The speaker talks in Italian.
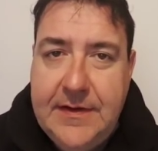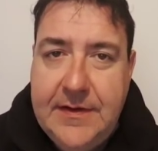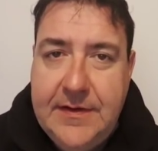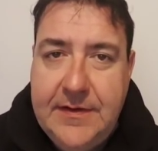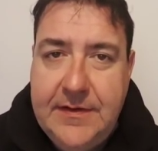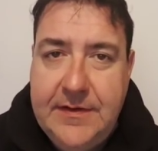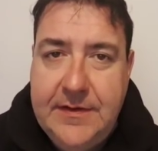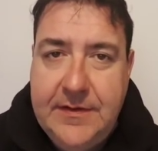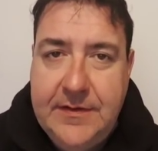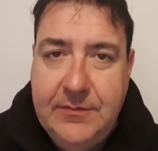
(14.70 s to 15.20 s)

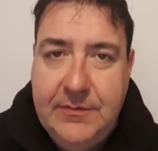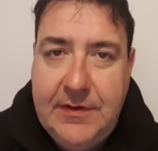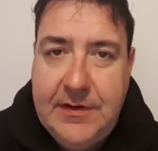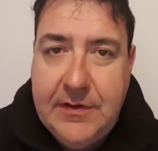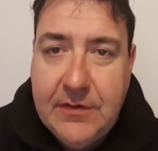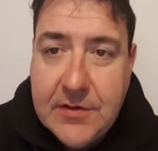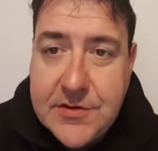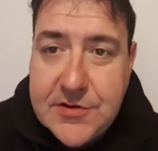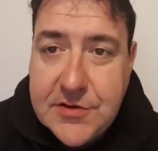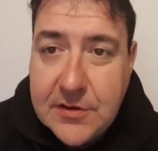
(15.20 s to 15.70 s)
eh, quindi
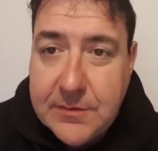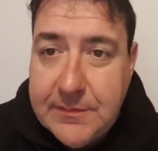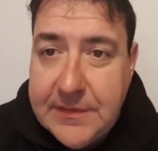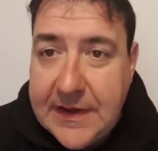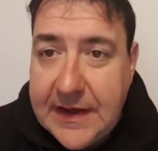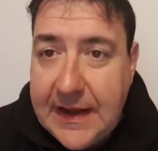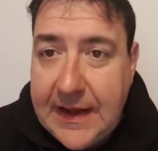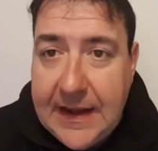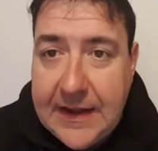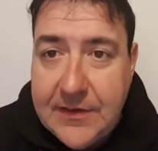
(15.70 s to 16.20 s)
oggi non mi
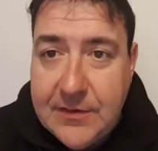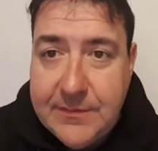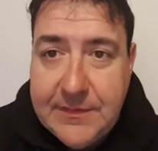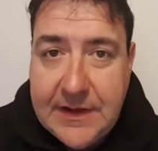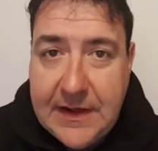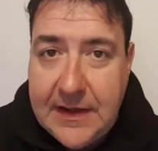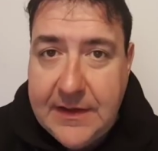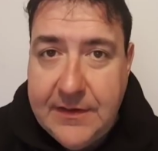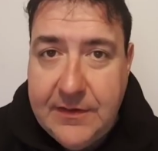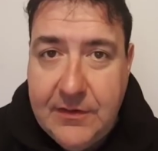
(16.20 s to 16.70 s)
rado, mi
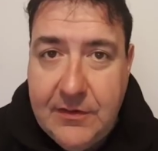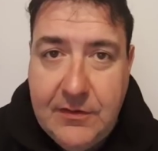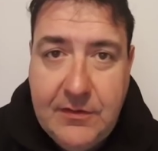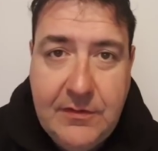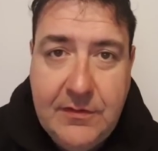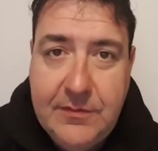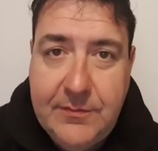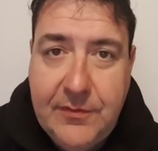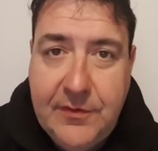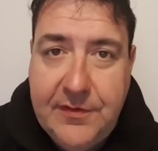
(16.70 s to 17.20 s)

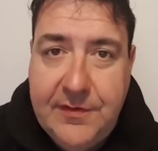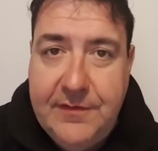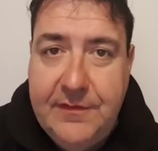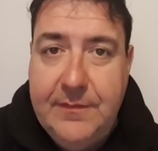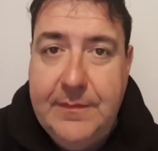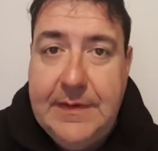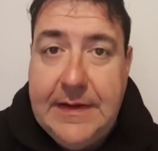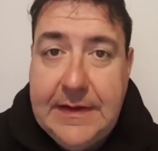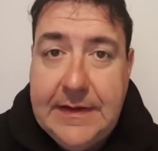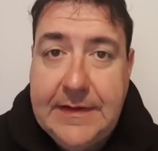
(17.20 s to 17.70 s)
raderò
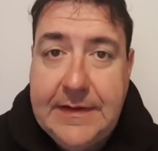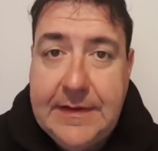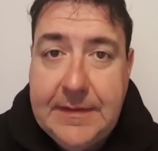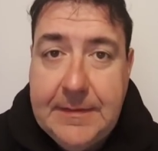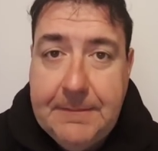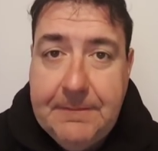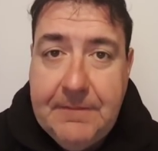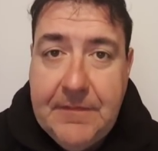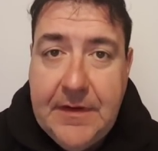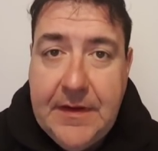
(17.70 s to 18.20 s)
prossimamente.
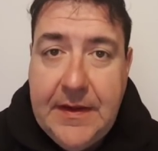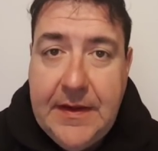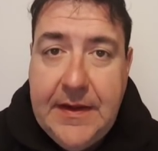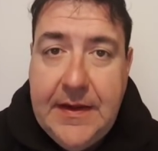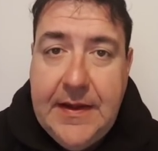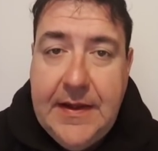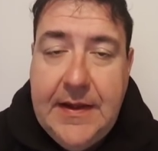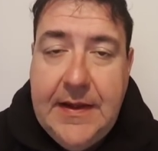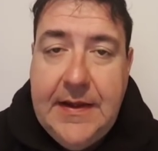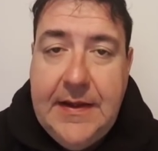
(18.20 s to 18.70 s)

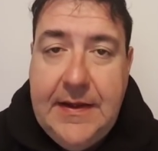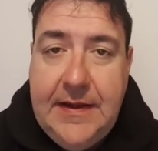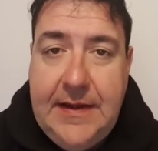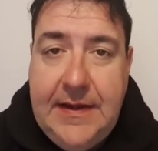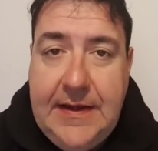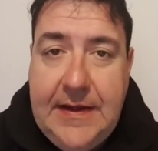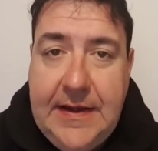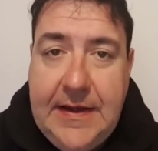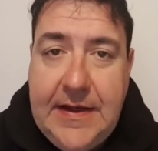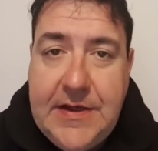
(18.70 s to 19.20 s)

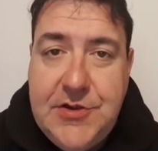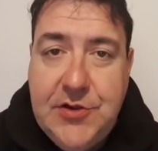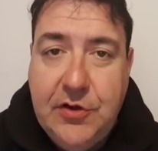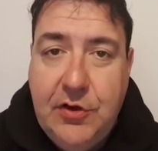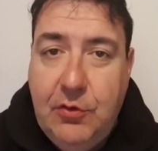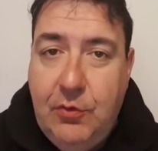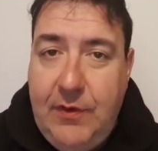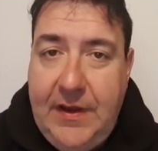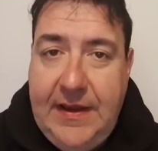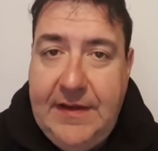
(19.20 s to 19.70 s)
E il gioco
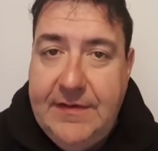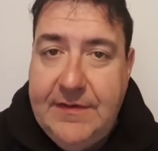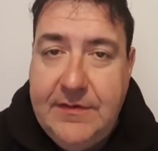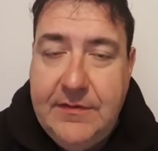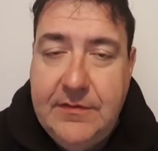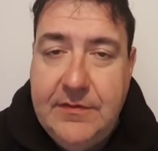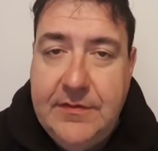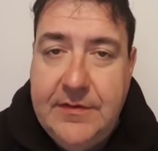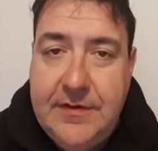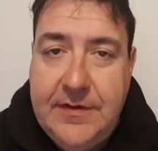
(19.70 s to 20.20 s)
è
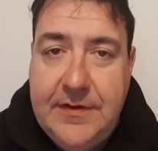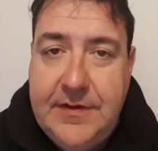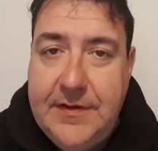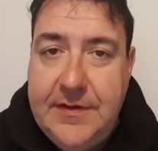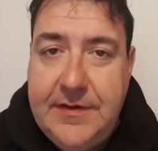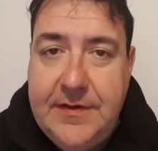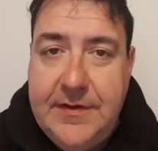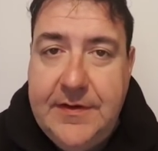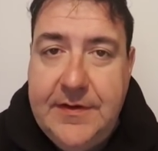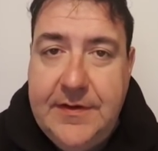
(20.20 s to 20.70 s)
questo,
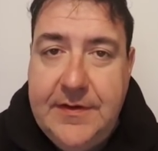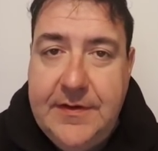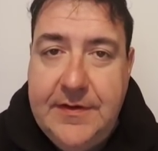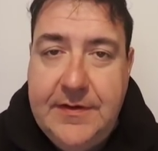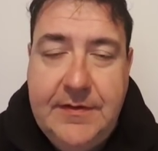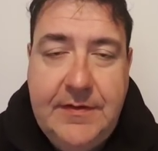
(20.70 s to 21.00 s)
eh,